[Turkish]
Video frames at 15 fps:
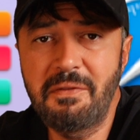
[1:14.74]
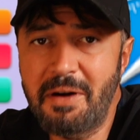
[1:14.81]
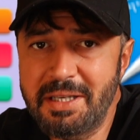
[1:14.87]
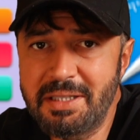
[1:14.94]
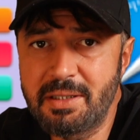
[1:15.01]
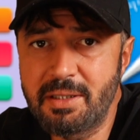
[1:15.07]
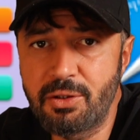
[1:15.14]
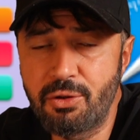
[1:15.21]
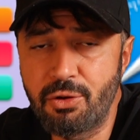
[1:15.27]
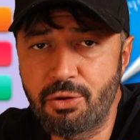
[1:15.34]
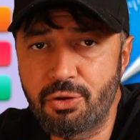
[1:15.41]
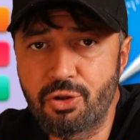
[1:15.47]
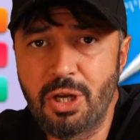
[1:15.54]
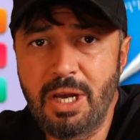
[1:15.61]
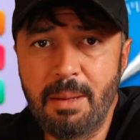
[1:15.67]
Finder
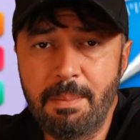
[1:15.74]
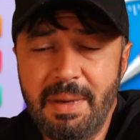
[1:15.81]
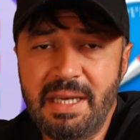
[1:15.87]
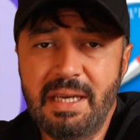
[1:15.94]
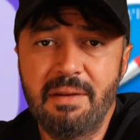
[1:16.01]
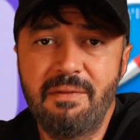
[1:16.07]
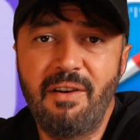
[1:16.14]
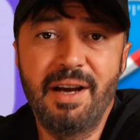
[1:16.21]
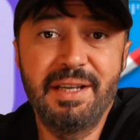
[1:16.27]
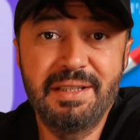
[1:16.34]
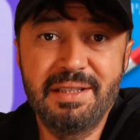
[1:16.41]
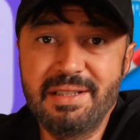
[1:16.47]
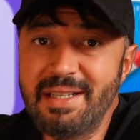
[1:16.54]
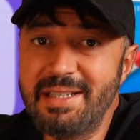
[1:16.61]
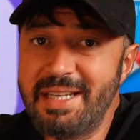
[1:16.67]
diyoruz. Peki
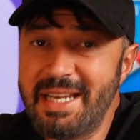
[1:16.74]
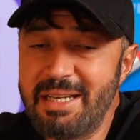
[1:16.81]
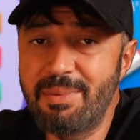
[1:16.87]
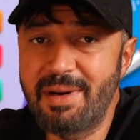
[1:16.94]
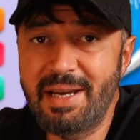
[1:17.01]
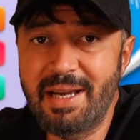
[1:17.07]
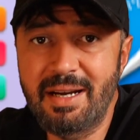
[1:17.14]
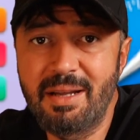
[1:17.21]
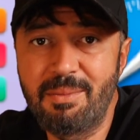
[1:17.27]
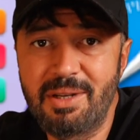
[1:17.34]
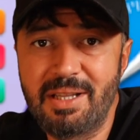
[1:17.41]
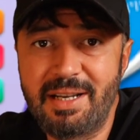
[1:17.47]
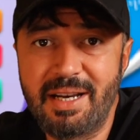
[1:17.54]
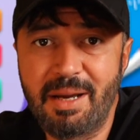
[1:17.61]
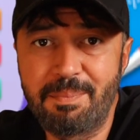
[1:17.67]
Finder'da ne gibi ayarlamalar